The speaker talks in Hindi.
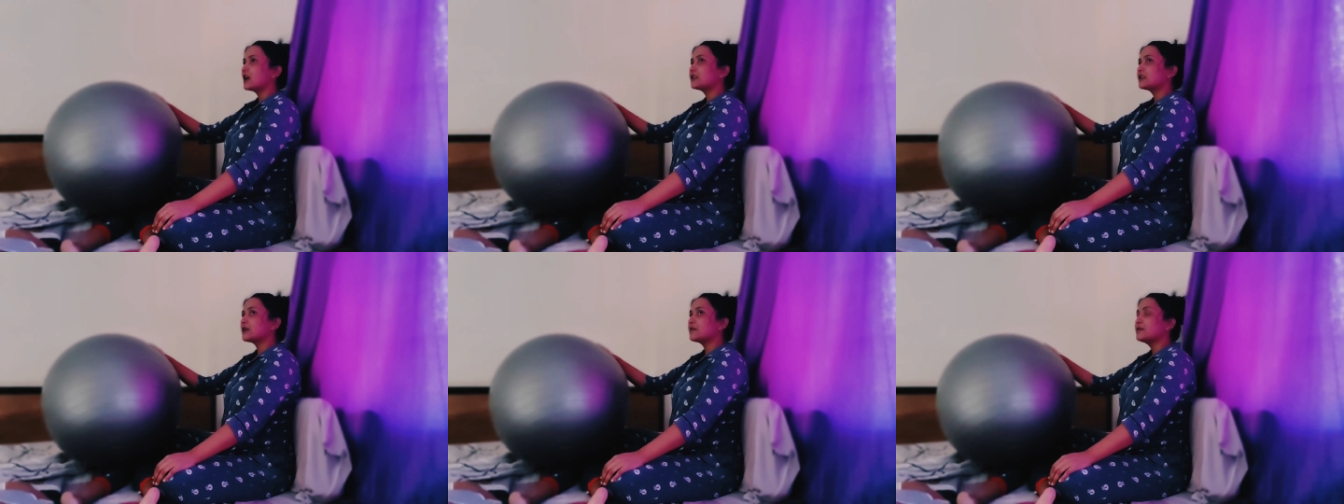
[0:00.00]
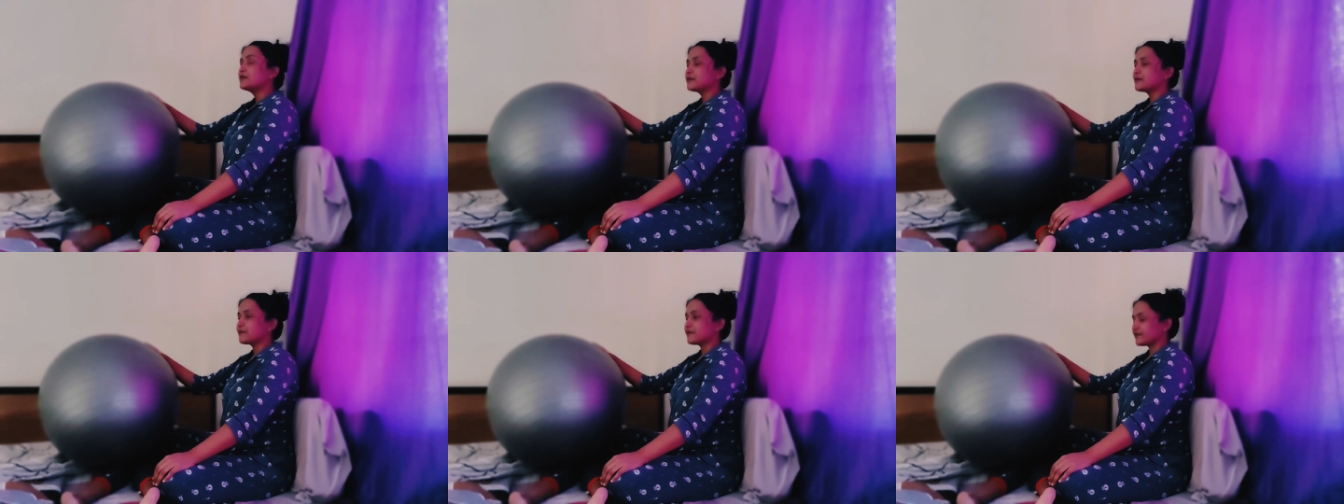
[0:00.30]

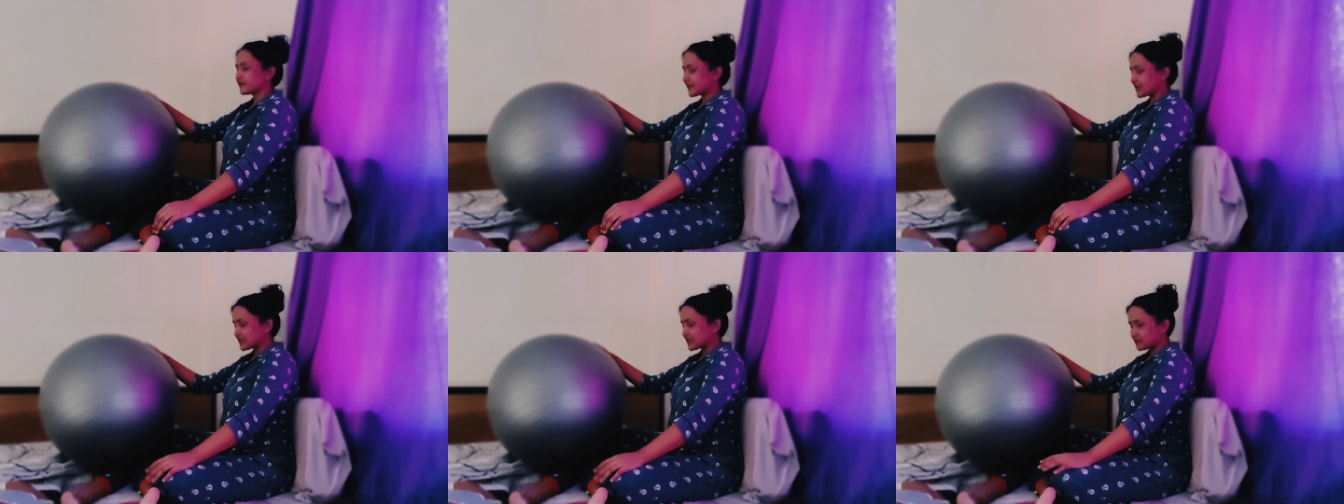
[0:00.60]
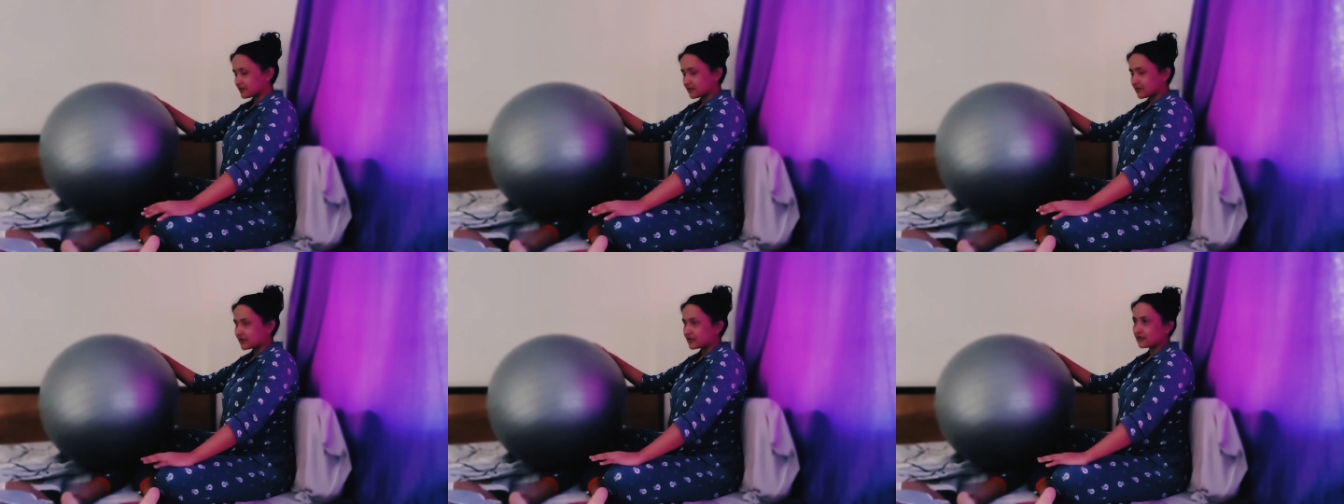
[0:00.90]
तब
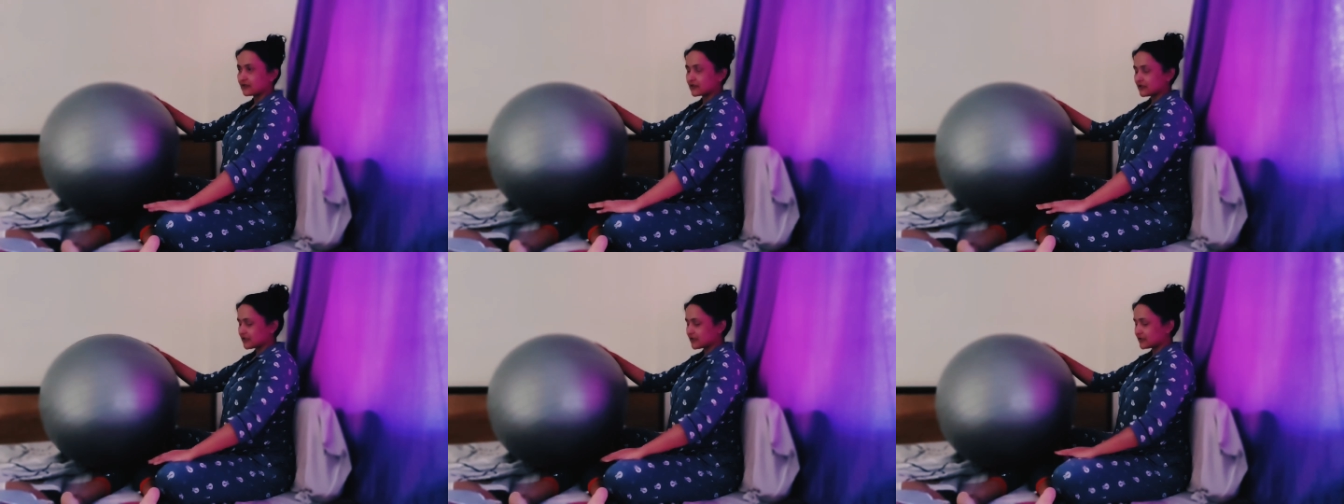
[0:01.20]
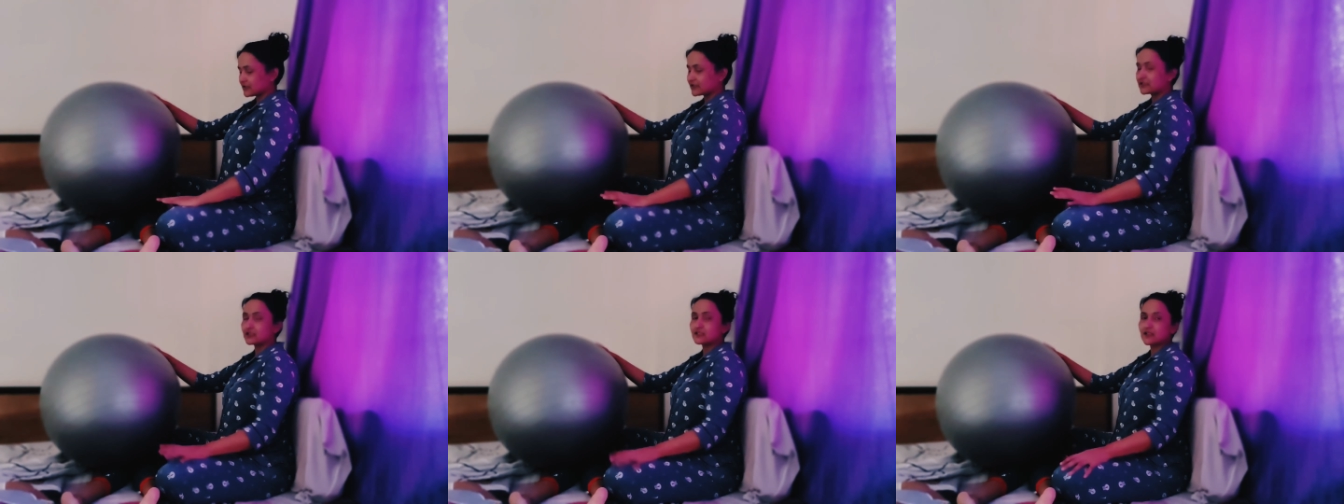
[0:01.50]
इस
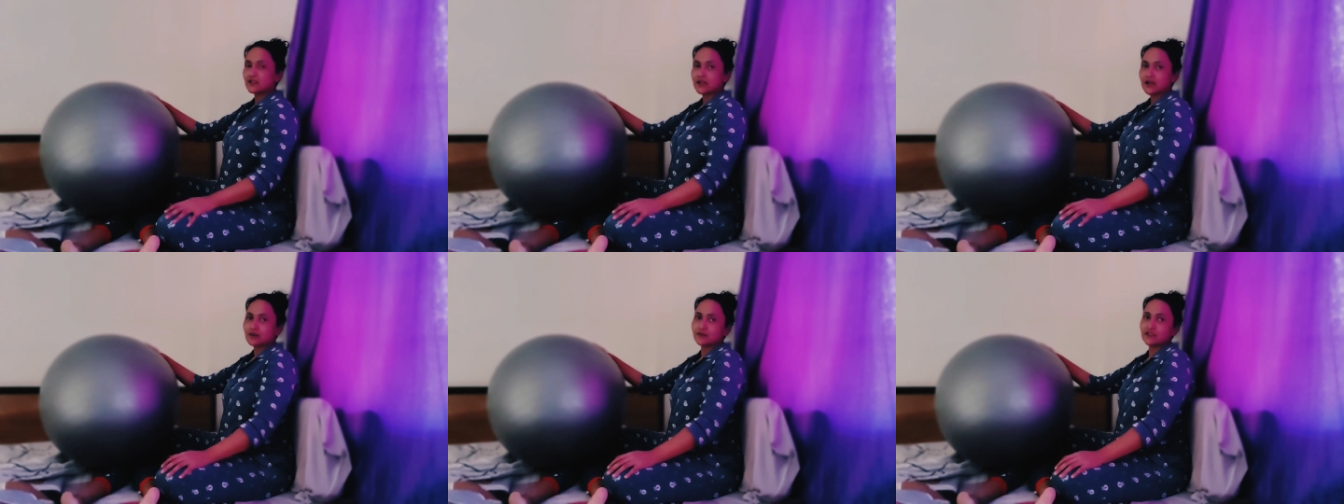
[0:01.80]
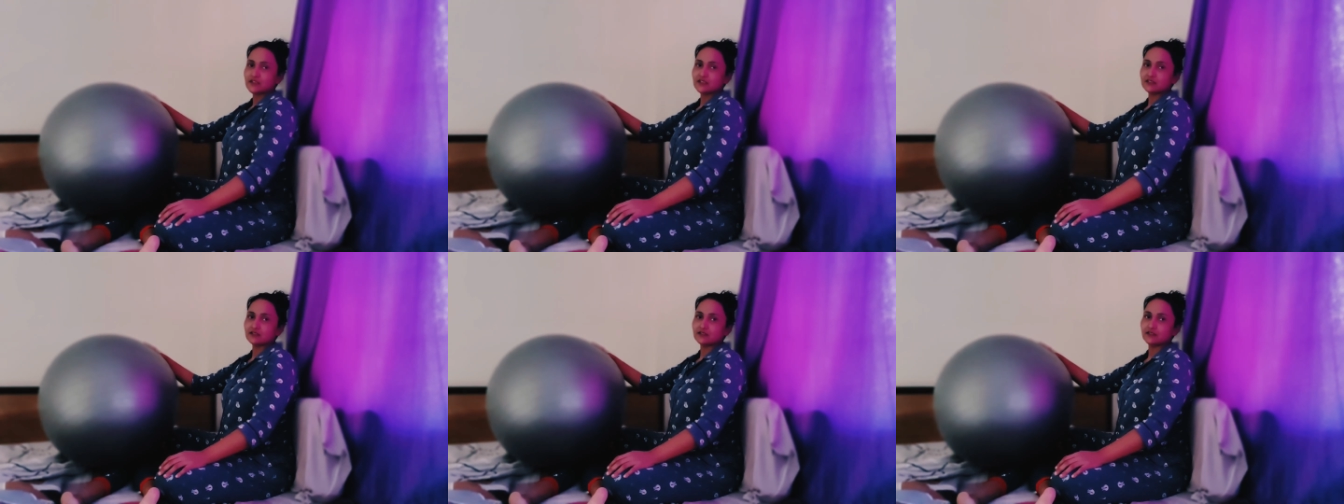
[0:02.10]
इतने से इसका काम
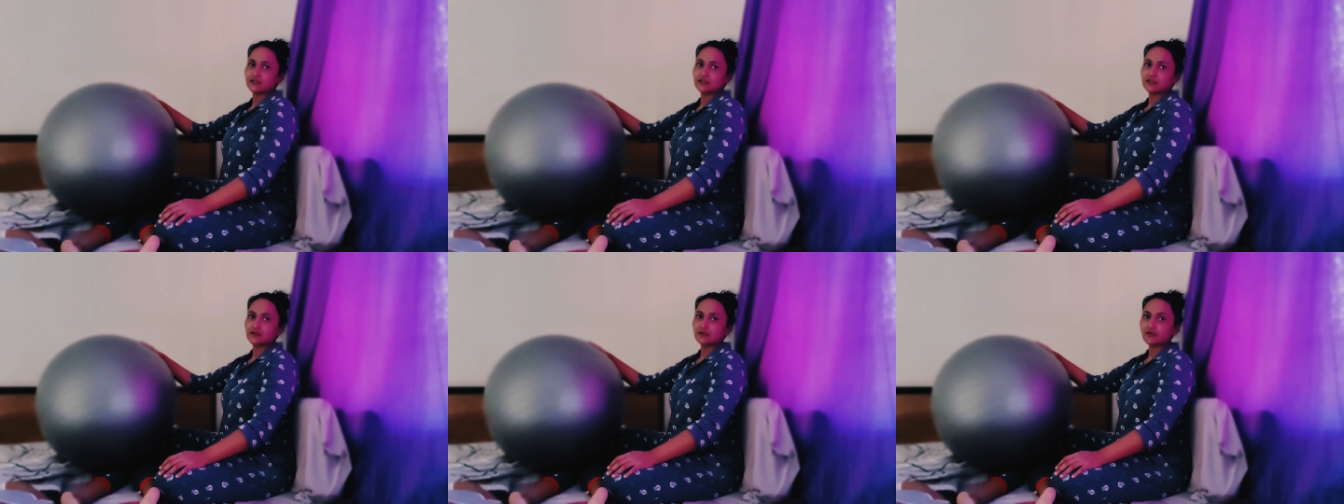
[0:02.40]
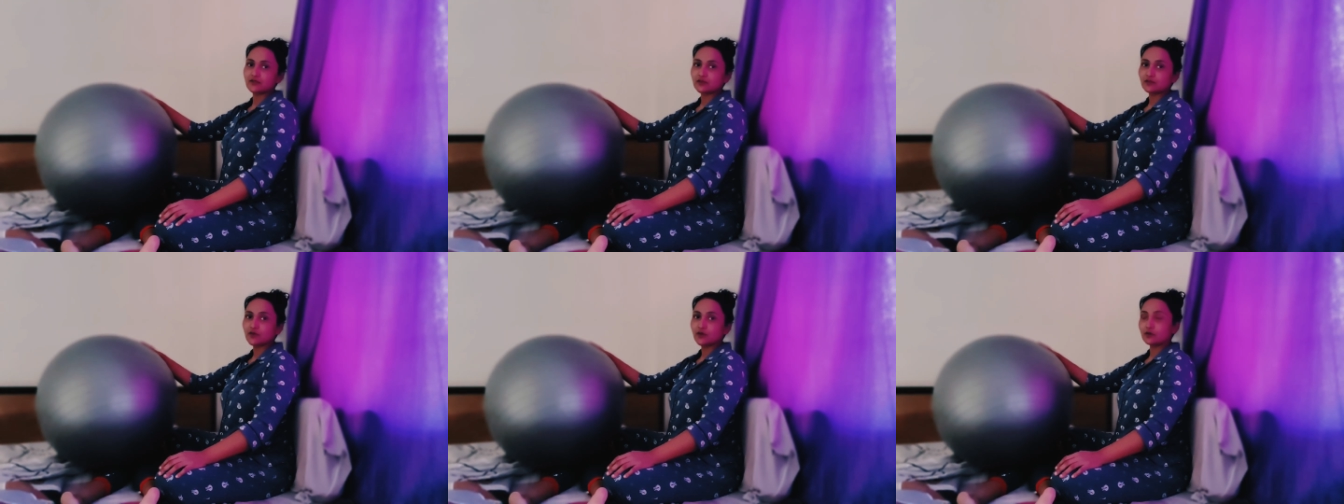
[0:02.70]
नहीं चलता था तब
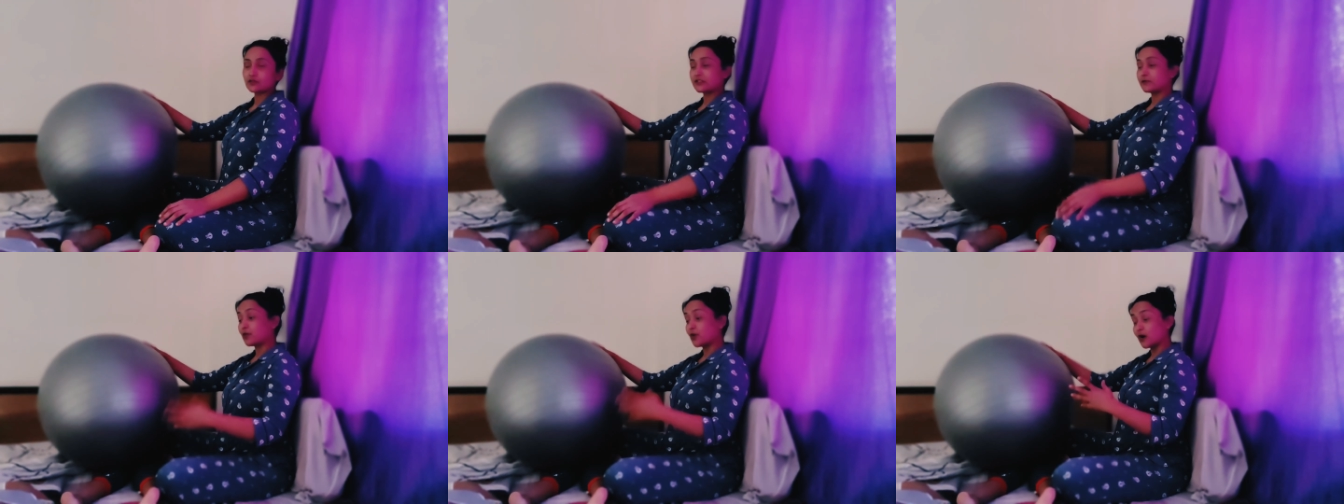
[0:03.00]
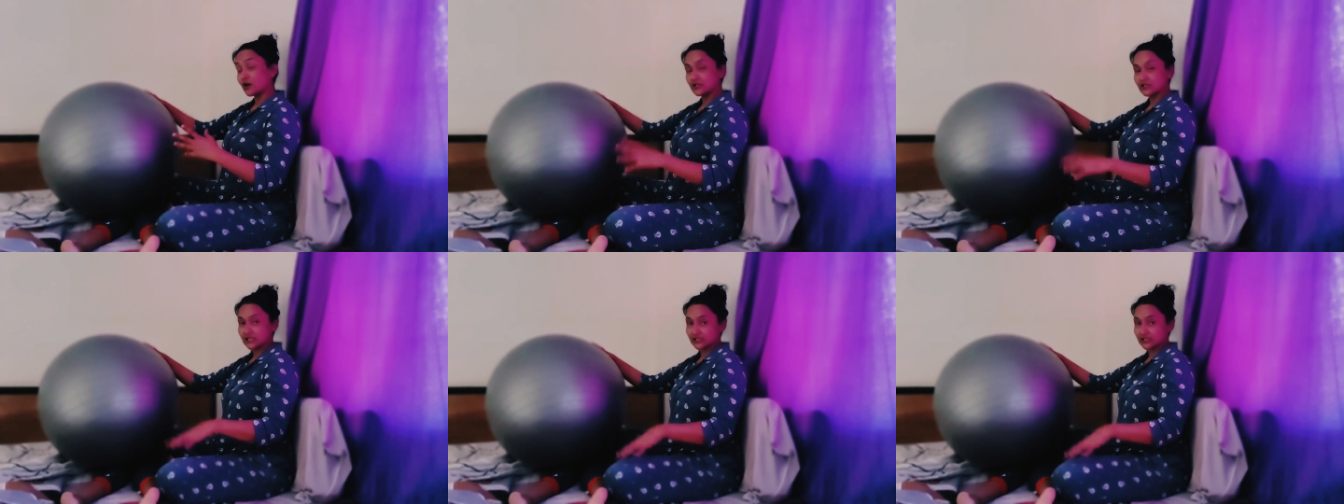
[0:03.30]
मुझे बहुत ये बहुत